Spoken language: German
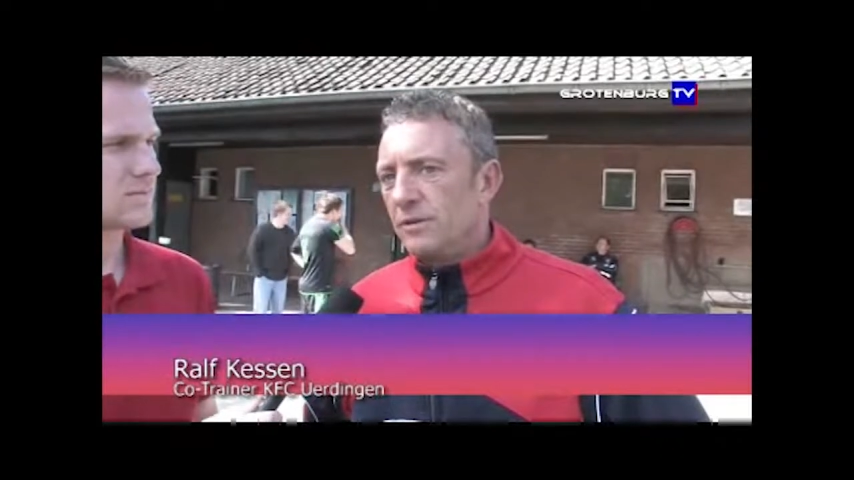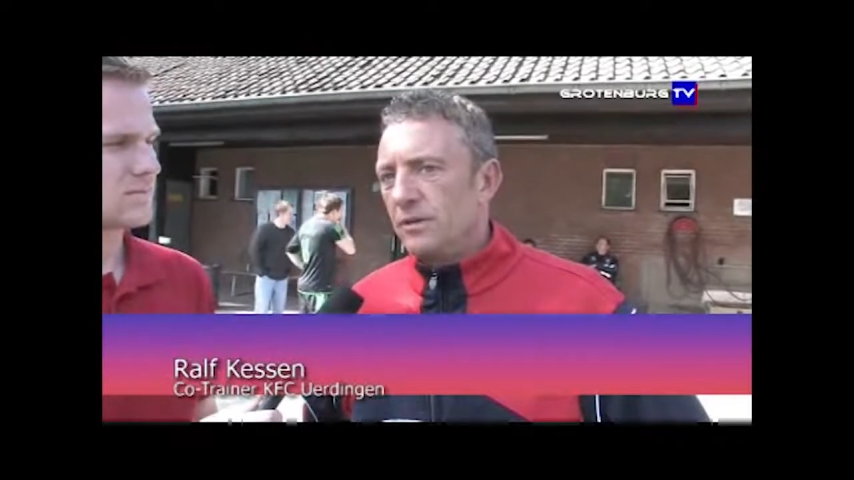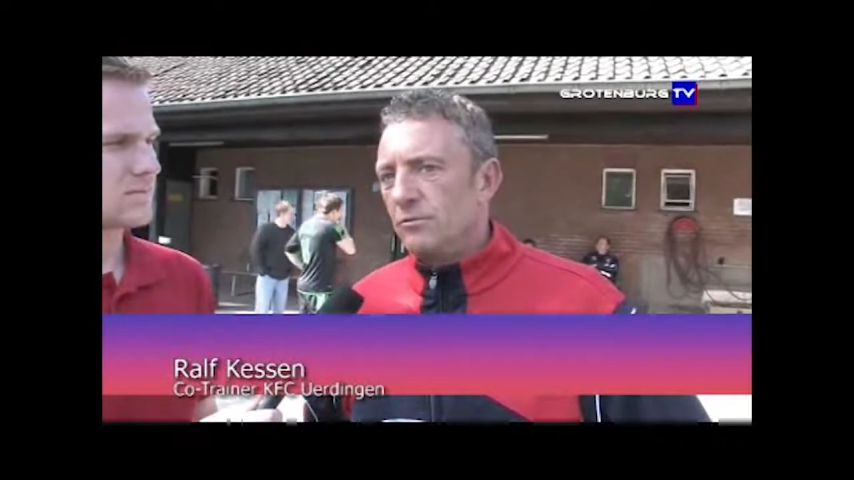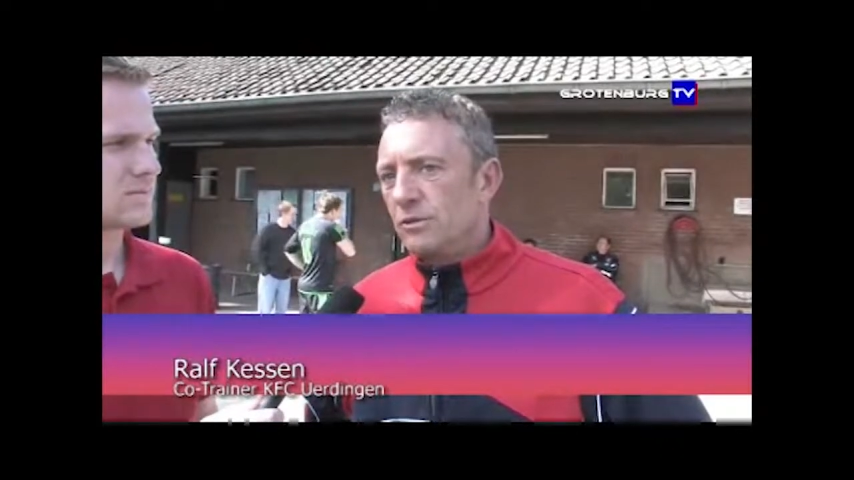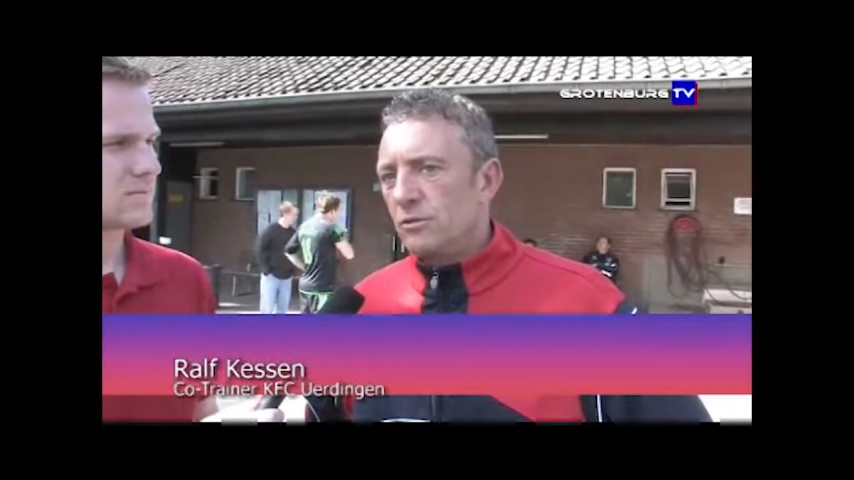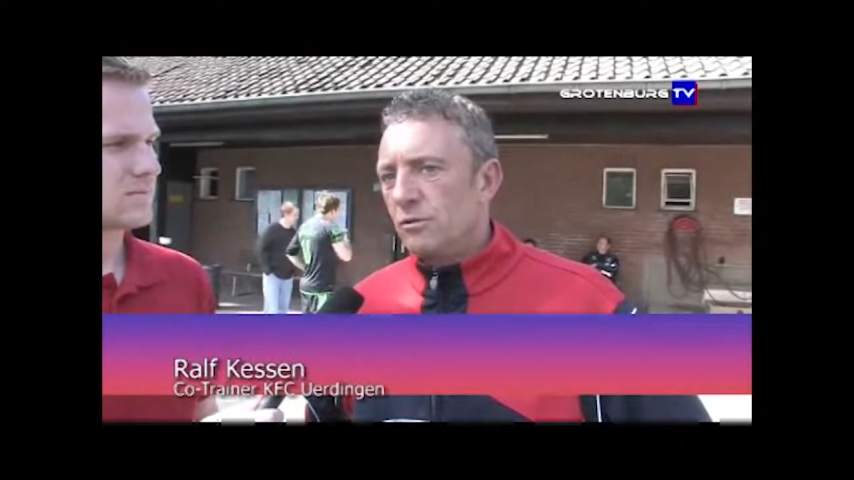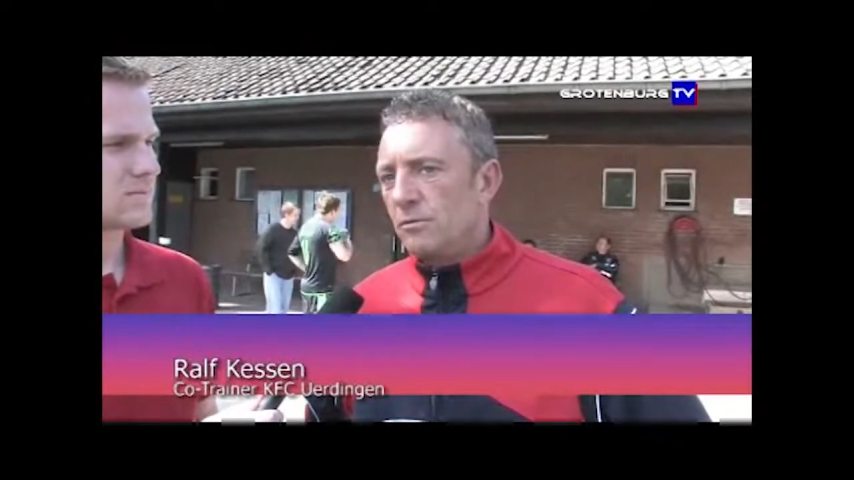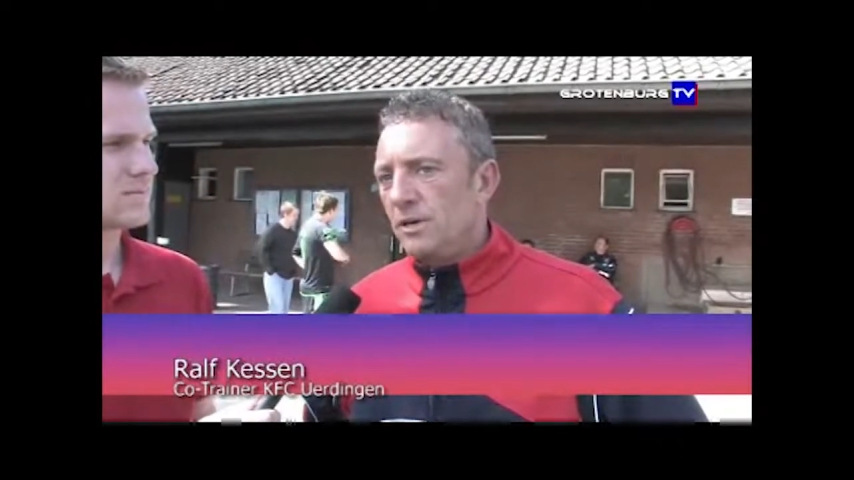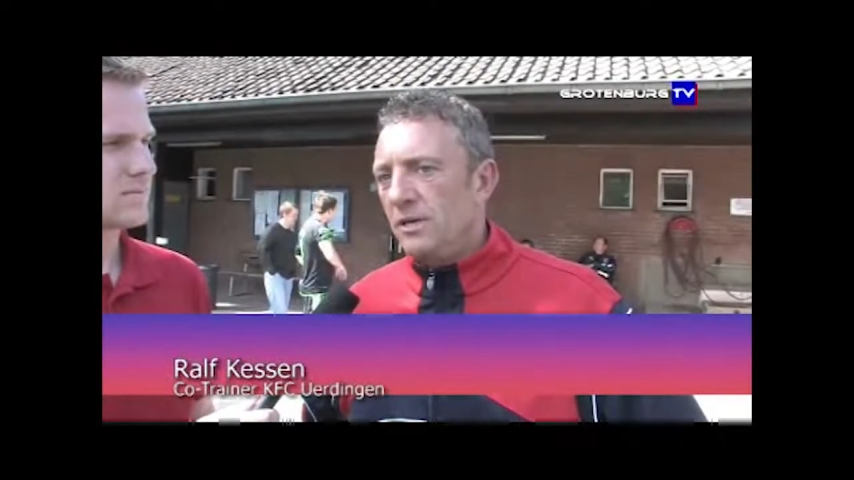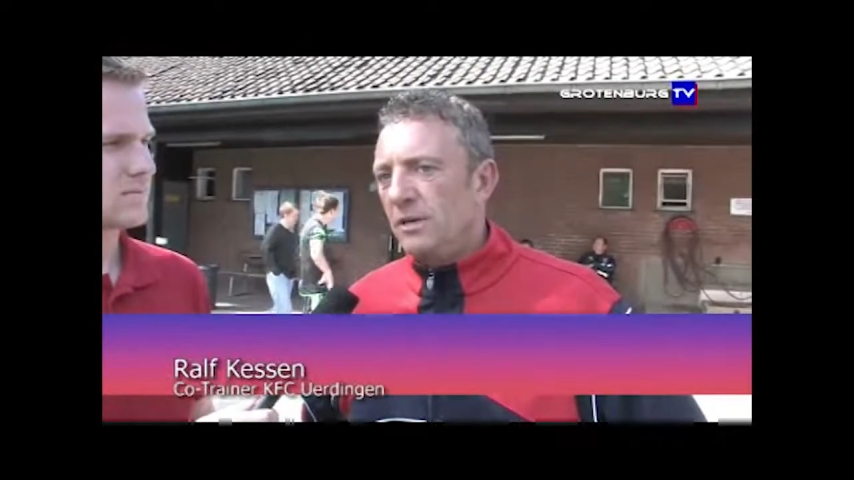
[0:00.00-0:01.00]
wir dann unsere Tore
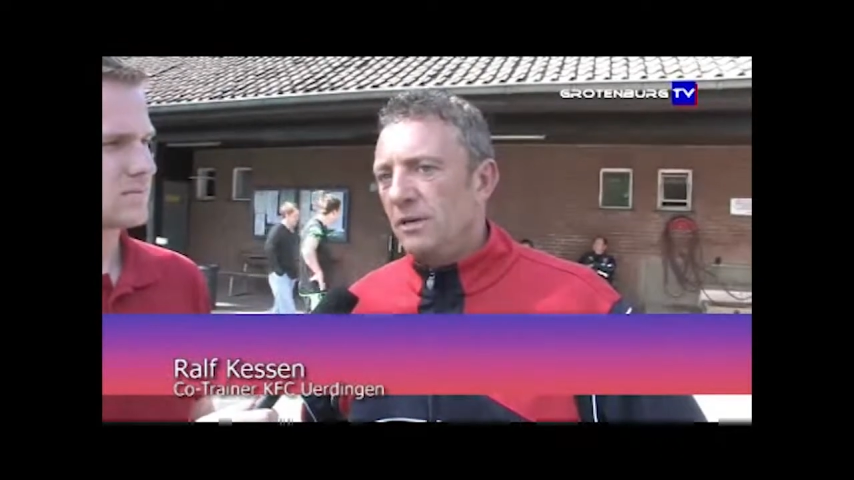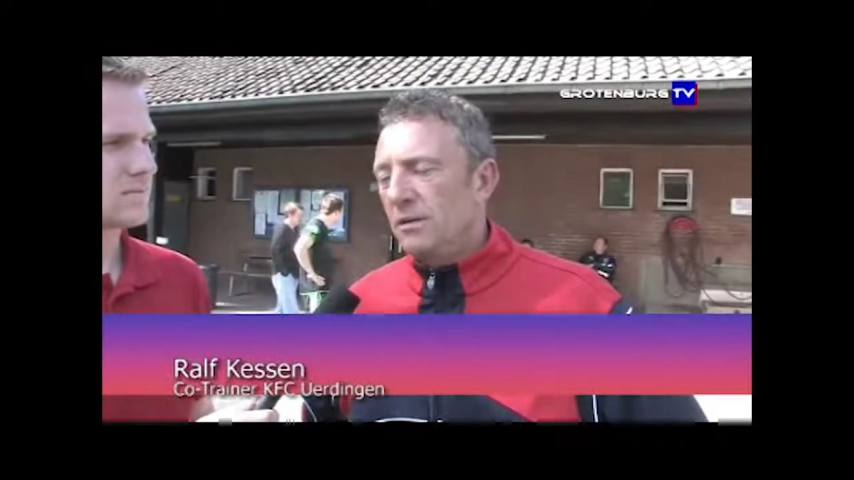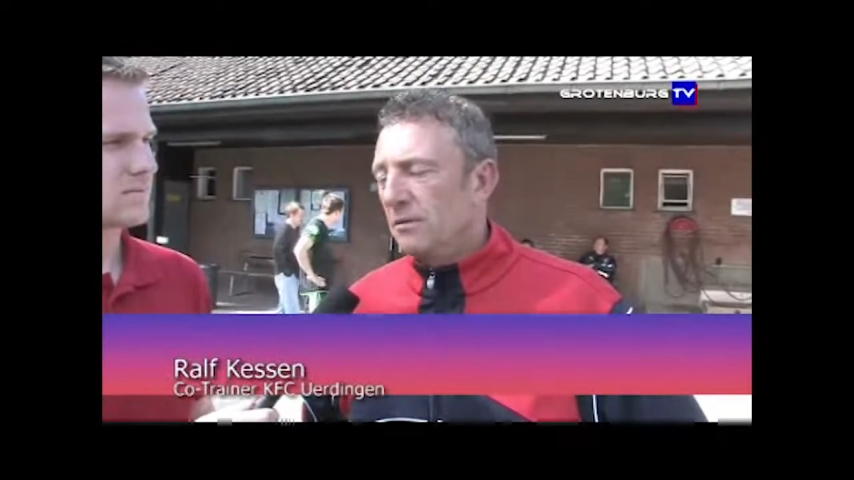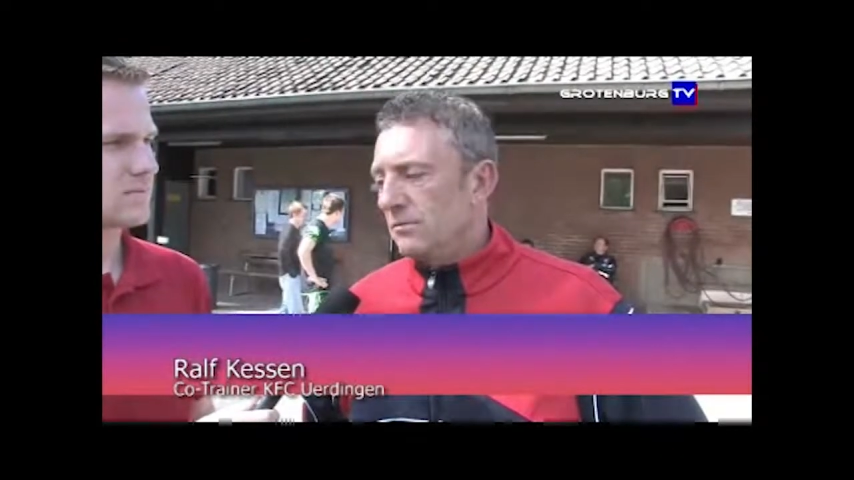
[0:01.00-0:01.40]
machen, ja.